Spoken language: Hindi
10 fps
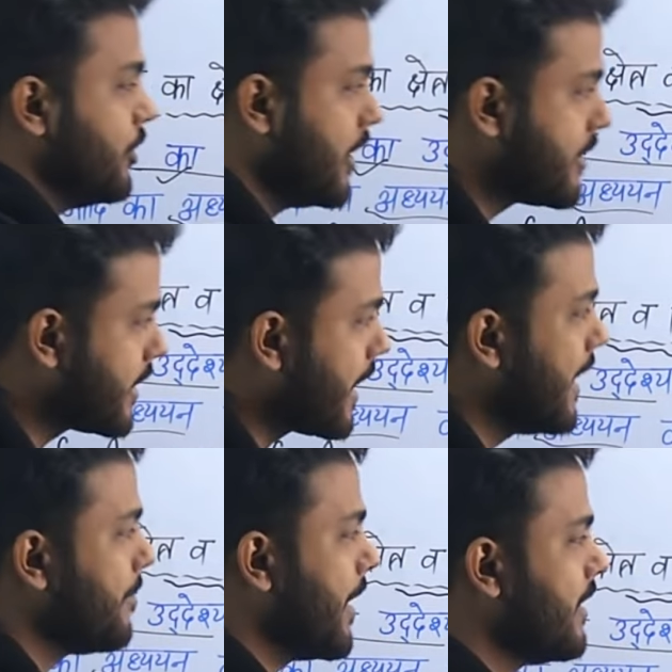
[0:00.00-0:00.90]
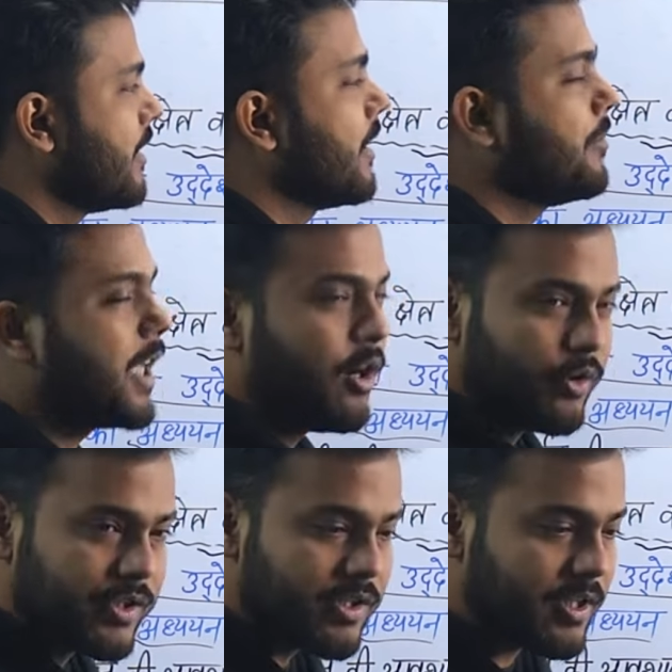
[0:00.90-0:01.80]
उद्देश्य क्या है पाठ्यक्रम क्या
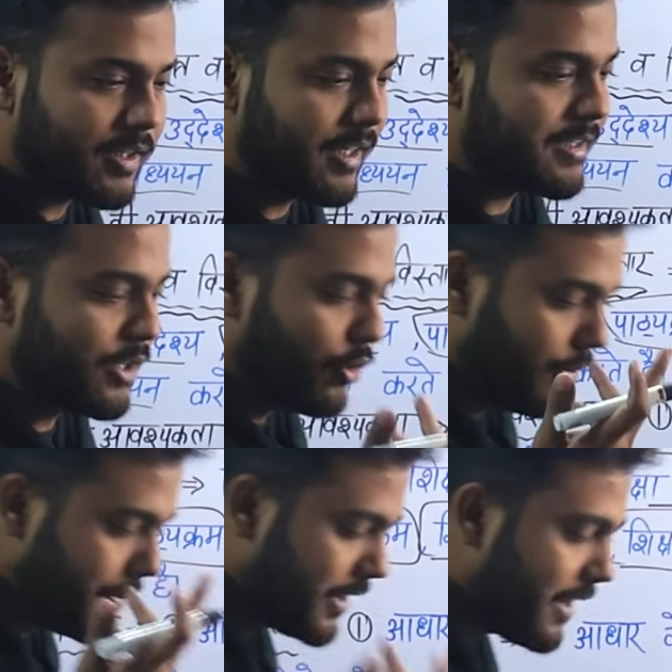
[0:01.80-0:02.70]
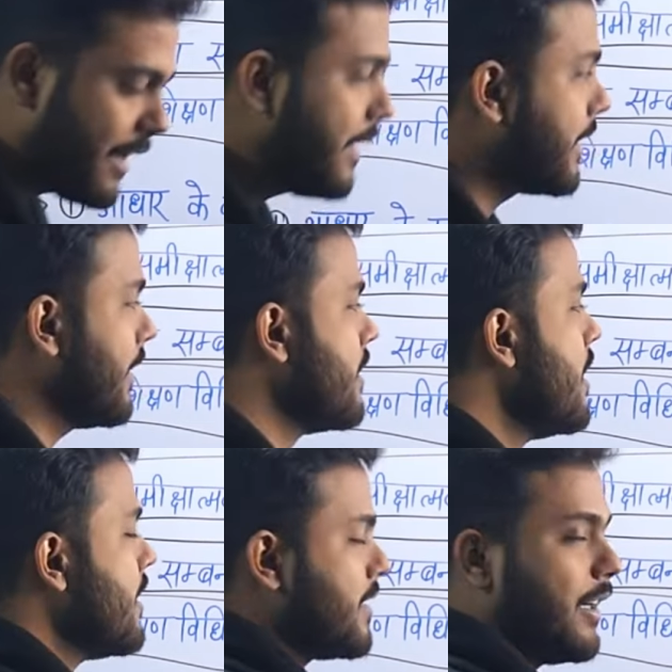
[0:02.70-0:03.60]
हो शिक्षक कैसे हों विद्यालय क्या
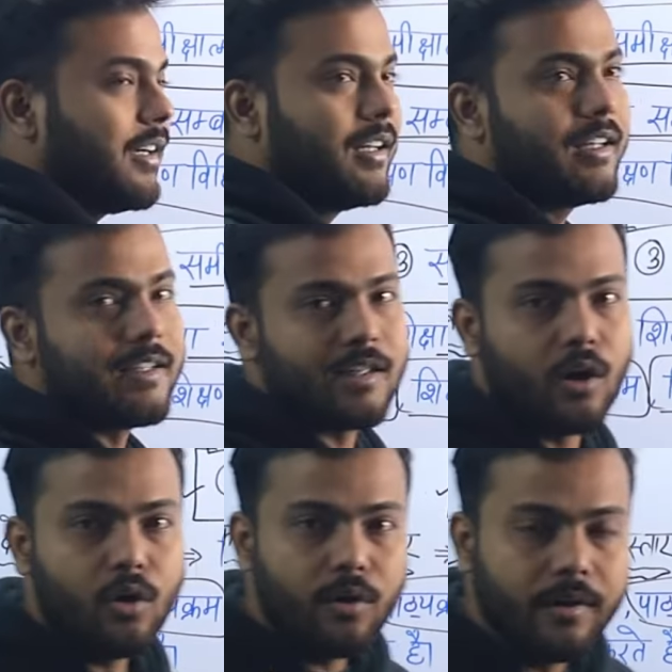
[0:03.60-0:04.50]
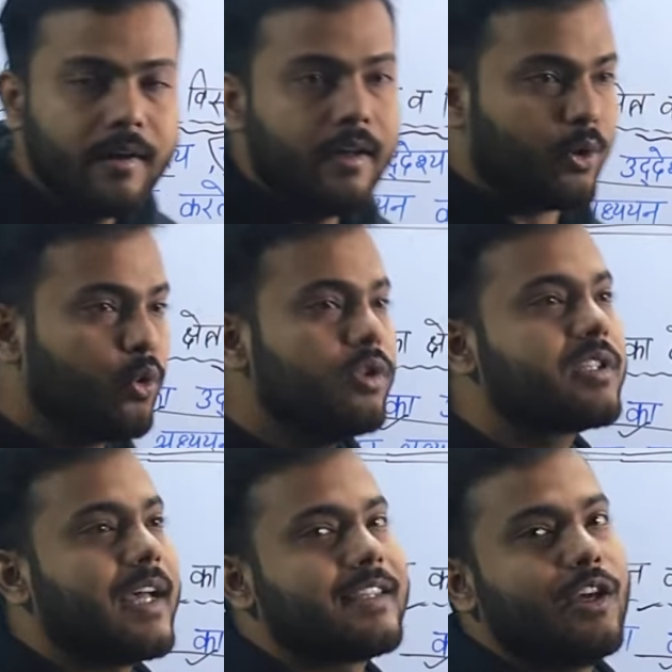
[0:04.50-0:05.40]
संगठन कैसा हो
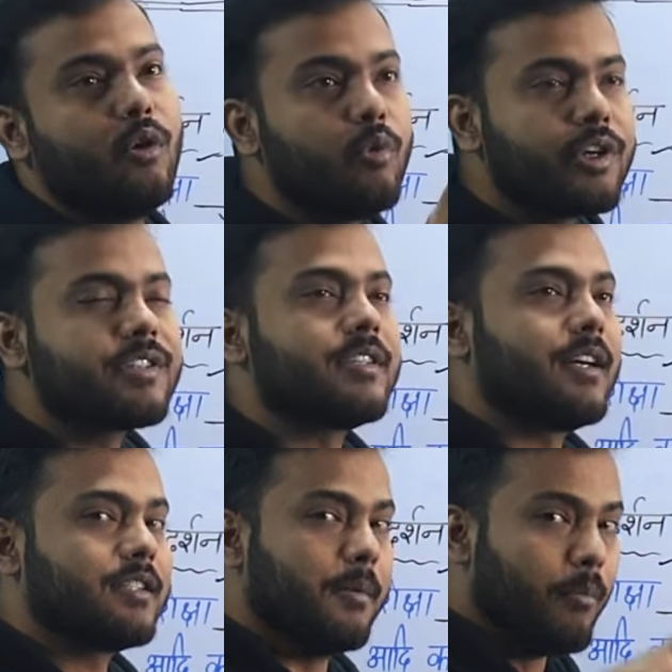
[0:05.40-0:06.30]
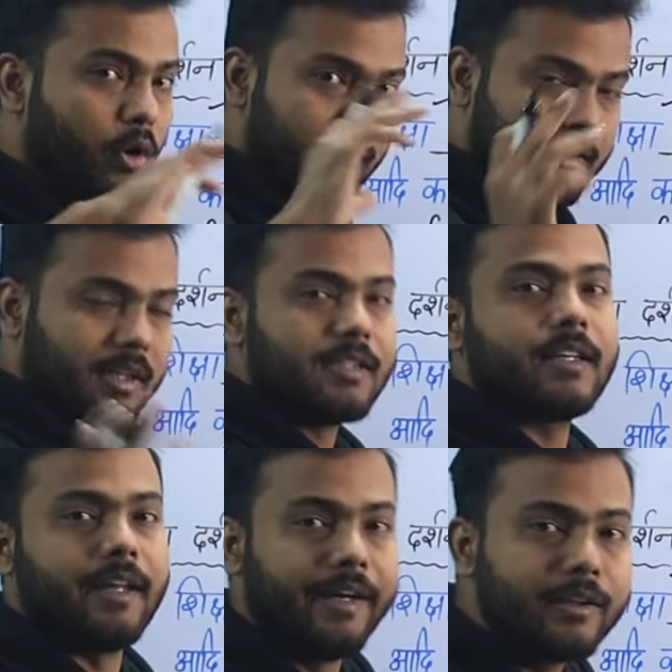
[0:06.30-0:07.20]
रूल्स कैसे हों वो किस तरह से मौलिकता से
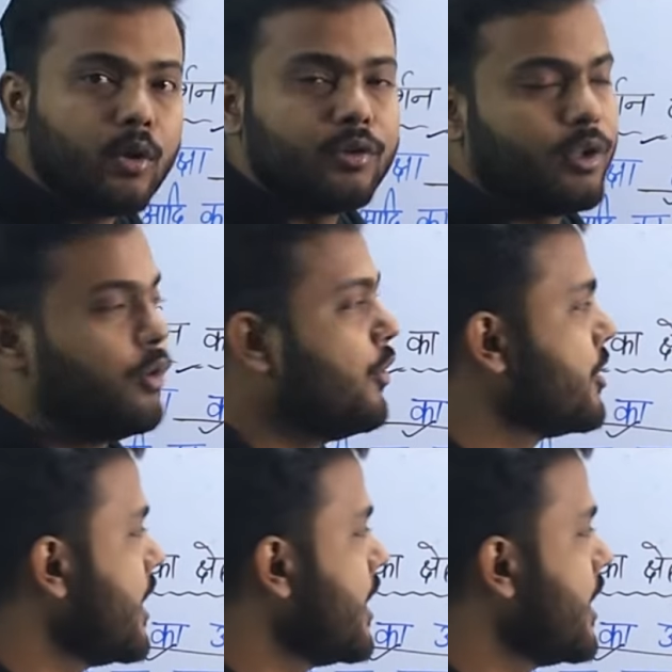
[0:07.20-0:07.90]
कनेक्ट होते हों